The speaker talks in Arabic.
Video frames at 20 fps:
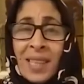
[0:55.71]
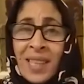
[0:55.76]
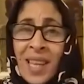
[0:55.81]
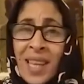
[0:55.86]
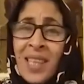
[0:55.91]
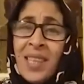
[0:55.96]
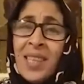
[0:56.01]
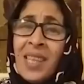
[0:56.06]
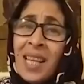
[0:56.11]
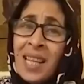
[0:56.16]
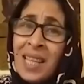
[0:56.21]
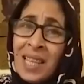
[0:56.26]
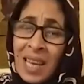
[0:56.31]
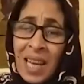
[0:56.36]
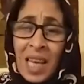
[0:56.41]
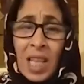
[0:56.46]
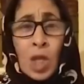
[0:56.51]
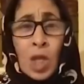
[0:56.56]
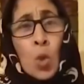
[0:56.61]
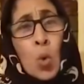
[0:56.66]
طلعت قالت لي
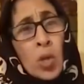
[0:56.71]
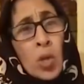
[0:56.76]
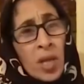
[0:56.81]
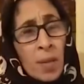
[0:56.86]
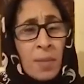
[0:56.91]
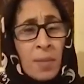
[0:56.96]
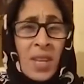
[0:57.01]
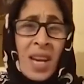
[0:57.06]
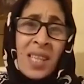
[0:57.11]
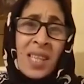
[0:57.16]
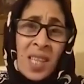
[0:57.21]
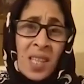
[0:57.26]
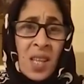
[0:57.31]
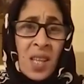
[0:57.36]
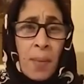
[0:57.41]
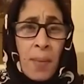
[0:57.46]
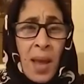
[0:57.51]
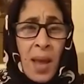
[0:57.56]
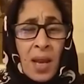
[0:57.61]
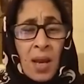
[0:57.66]
غندي ولدي المدرسه
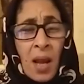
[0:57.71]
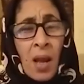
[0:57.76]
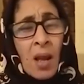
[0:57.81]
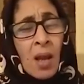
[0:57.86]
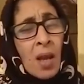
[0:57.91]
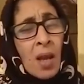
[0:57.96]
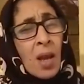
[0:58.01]
زربانه